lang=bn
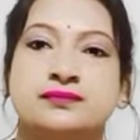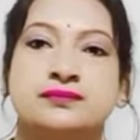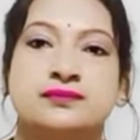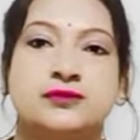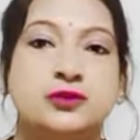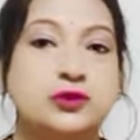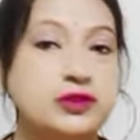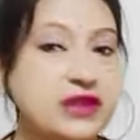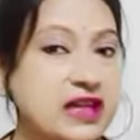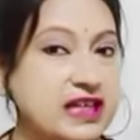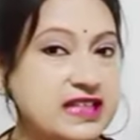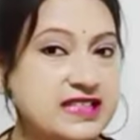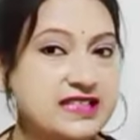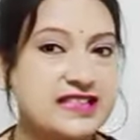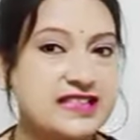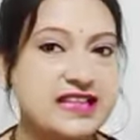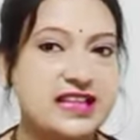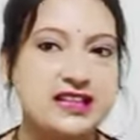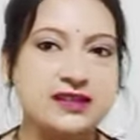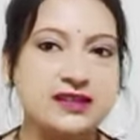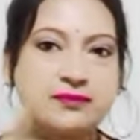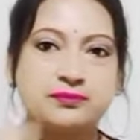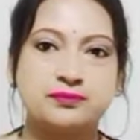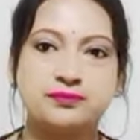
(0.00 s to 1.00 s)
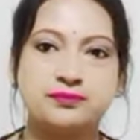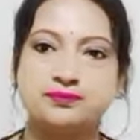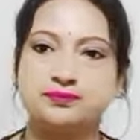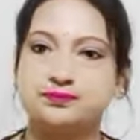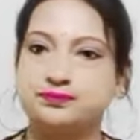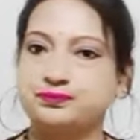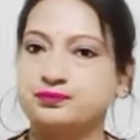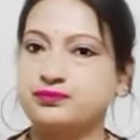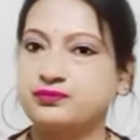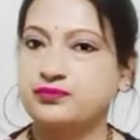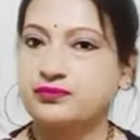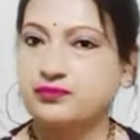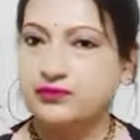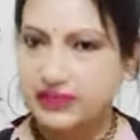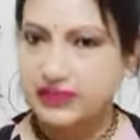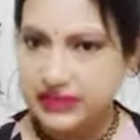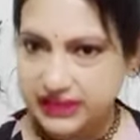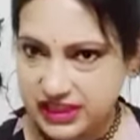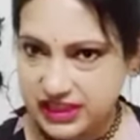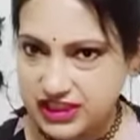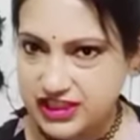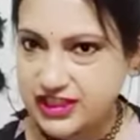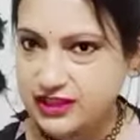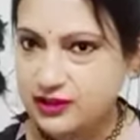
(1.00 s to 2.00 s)
তো গাইজ যে
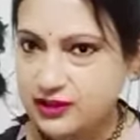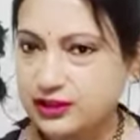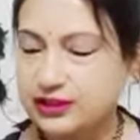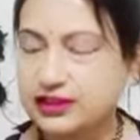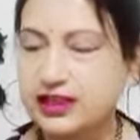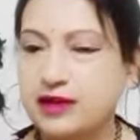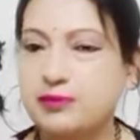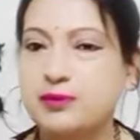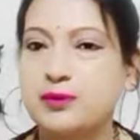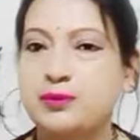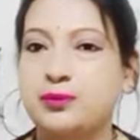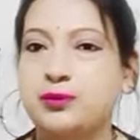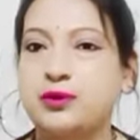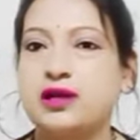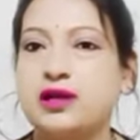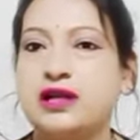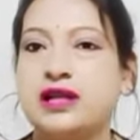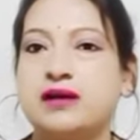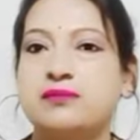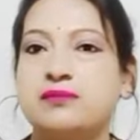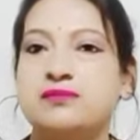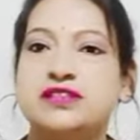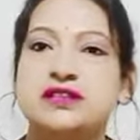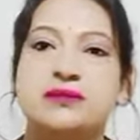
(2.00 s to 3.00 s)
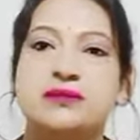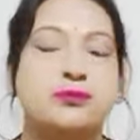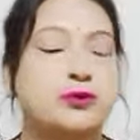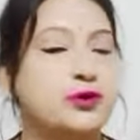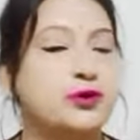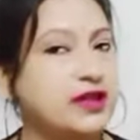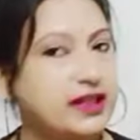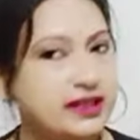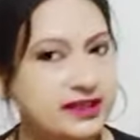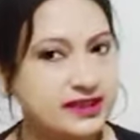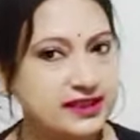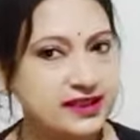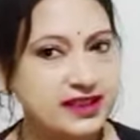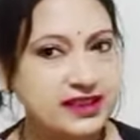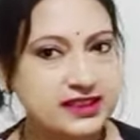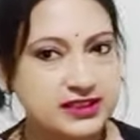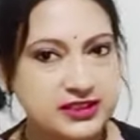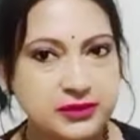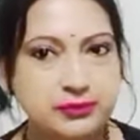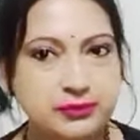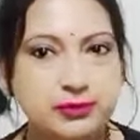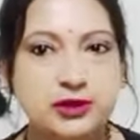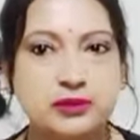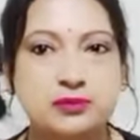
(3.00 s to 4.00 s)
জিনিসটার কথা আমি বললাম যে প্রোডাক্টটার আজ
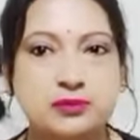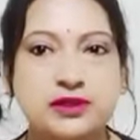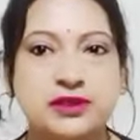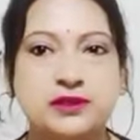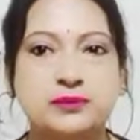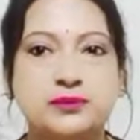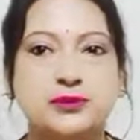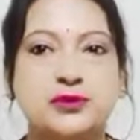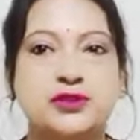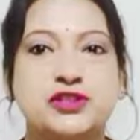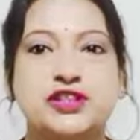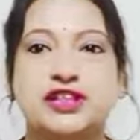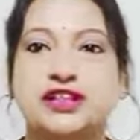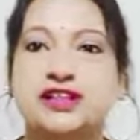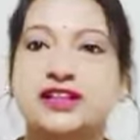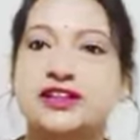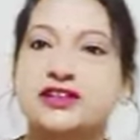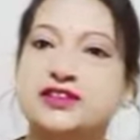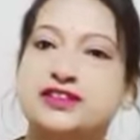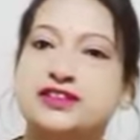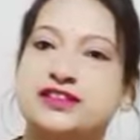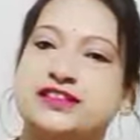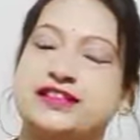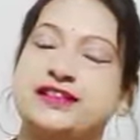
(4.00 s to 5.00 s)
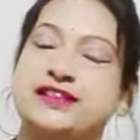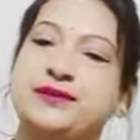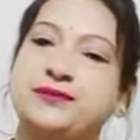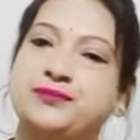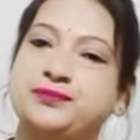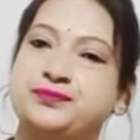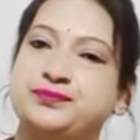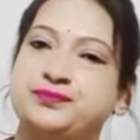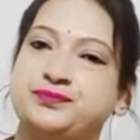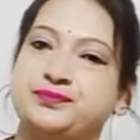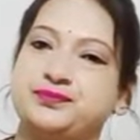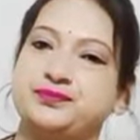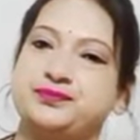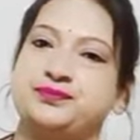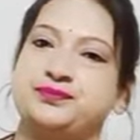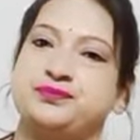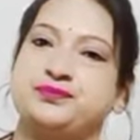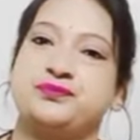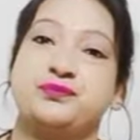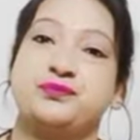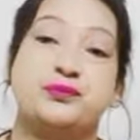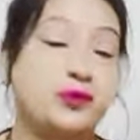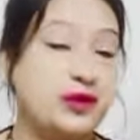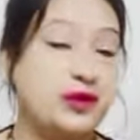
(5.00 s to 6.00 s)
রিভিউ আমি দেবো সেটা হচ্ছে
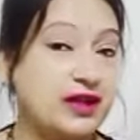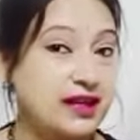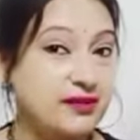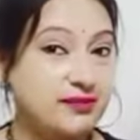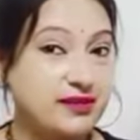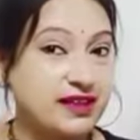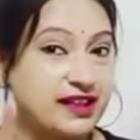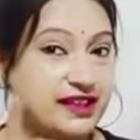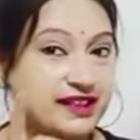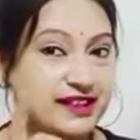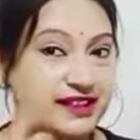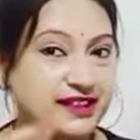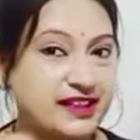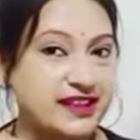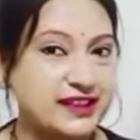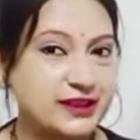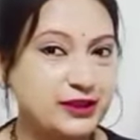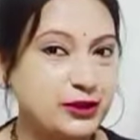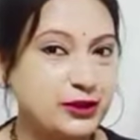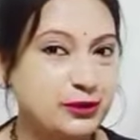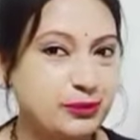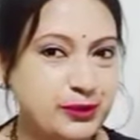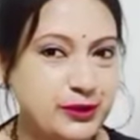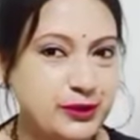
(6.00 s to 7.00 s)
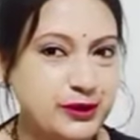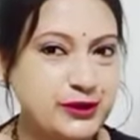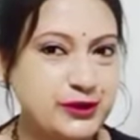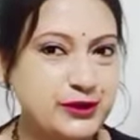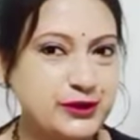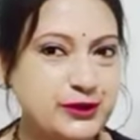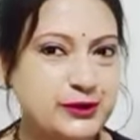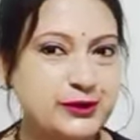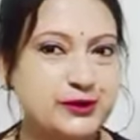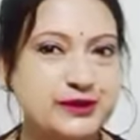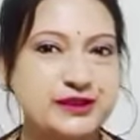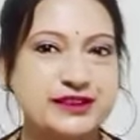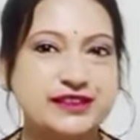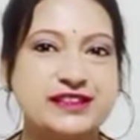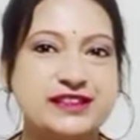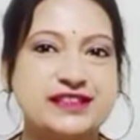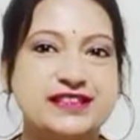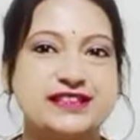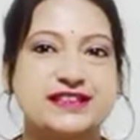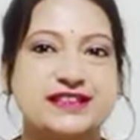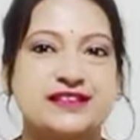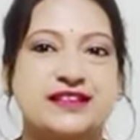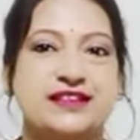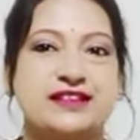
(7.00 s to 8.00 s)
বললাম না একটা নিত্য প্রয়োজনীয় জিনিস
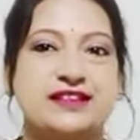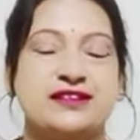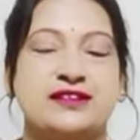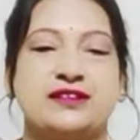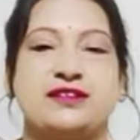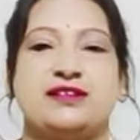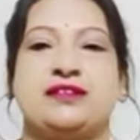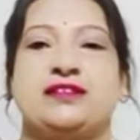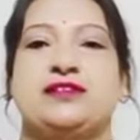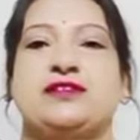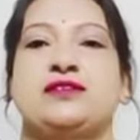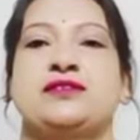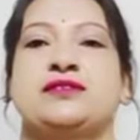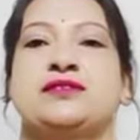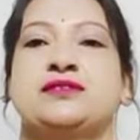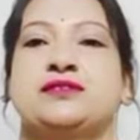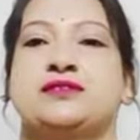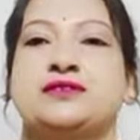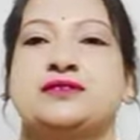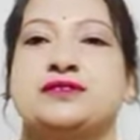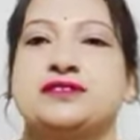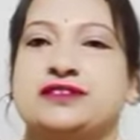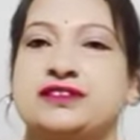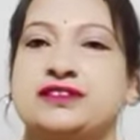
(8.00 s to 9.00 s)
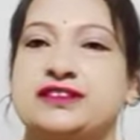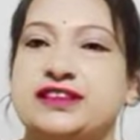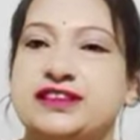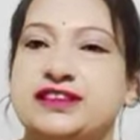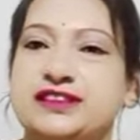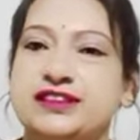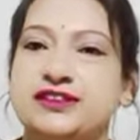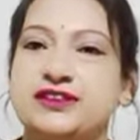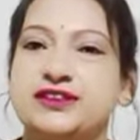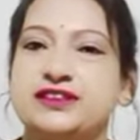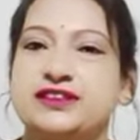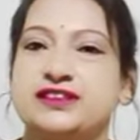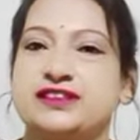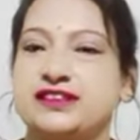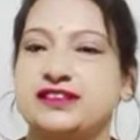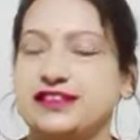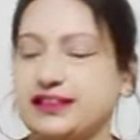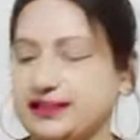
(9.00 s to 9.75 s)
সেটা হচ্ছে